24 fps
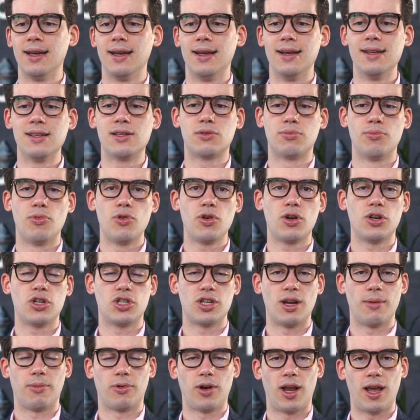ist es
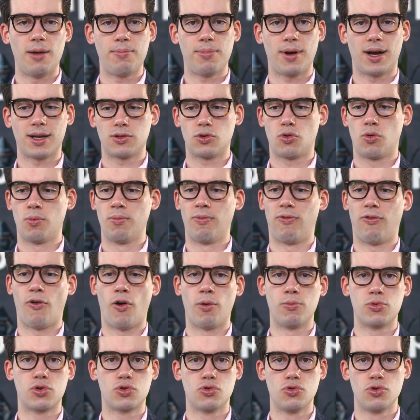möglich, ein MA-Praktikum
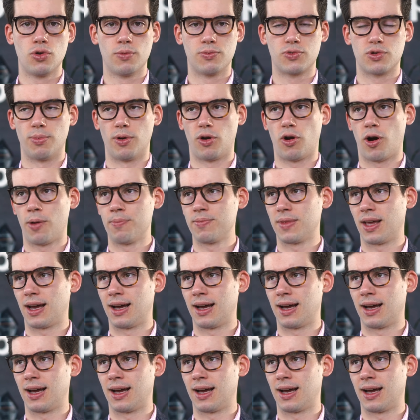vorm Studium zu bekommen.